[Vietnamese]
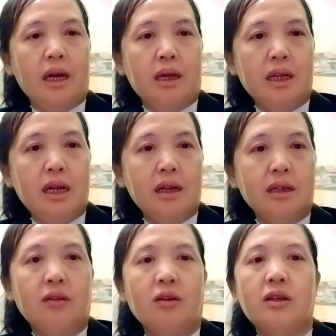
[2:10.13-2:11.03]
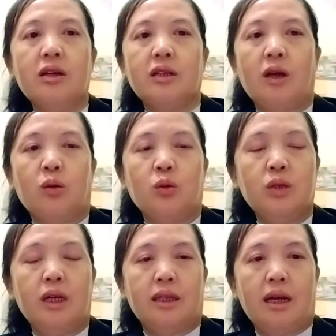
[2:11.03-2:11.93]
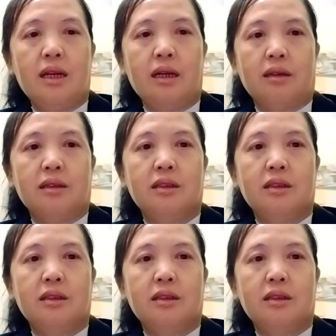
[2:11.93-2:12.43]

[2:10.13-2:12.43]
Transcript: hải nâng nó nhớ cho họ luôn đi tế lại